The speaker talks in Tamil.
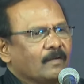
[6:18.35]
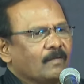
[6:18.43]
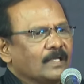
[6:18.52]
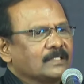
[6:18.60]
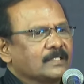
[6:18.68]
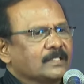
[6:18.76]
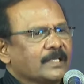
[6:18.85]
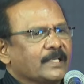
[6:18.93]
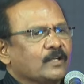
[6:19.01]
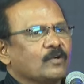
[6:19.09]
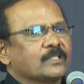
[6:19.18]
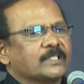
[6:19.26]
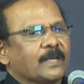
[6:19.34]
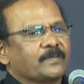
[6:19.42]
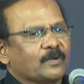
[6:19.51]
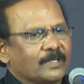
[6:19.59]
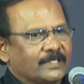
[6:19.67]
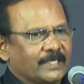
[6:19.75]
வாசிச்சுட்டே இன்னும் ஒரு
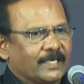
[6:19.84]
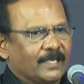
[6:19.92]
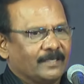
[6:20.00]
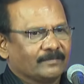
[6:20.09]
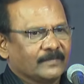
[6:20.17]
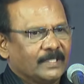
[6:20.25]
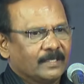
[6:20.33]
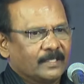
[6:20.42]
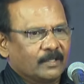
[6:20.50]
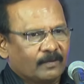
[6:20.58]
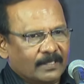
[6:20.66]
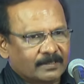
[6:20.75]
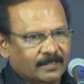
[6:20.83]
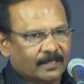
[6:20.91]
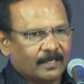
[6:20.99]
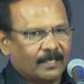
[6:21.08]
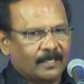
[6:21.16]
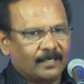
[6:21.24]
சாப்டர் வாசிக்கலாம் இதை
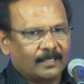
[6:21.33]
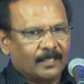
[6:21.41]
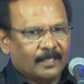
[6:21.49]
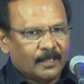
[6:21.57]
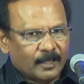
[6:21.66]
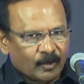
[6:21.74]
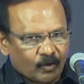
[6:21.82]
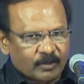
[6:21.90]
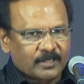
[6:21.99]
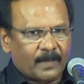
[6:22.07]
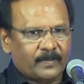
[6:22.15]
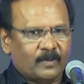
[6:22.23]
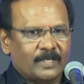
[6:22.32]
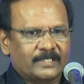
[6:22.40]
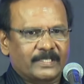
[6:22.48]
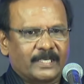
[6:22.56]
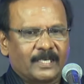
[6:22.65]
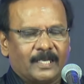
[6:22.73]
வாசித்தரலாம் இதை இன்னொரு சாப்டர்
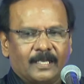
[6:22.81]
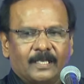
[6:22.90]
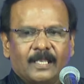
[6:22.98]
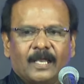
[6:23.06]
வாசிக்கலாம்